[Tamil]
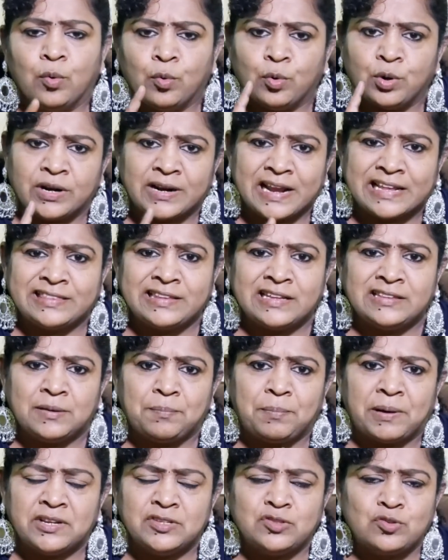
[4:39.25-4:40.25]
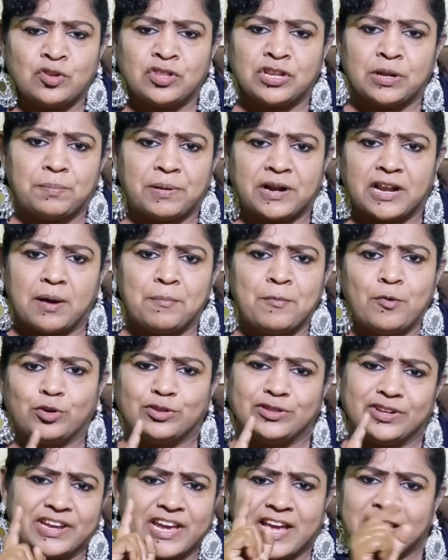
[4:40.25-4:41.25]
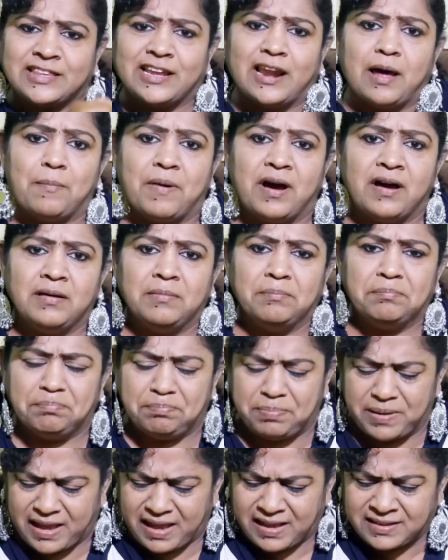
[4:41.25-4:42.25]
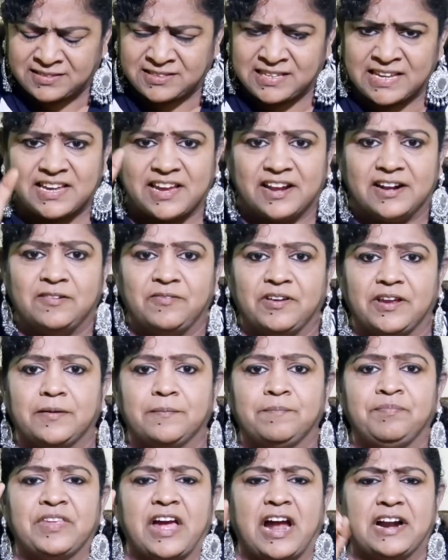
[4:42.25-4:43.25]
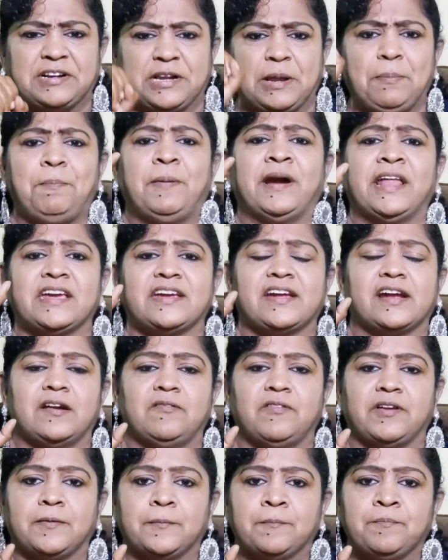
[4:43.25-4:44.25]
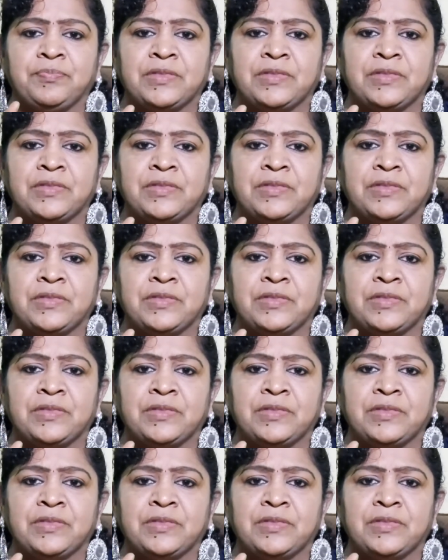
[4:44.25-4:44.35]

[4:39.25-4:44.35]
ஒரு ரத்தத்தை பரிசோதனை பண்ணாமல் ஒருத்தருக்கு ஏற்றலாமா பேசிக் கேள்வி அடிப்படை கேள்வி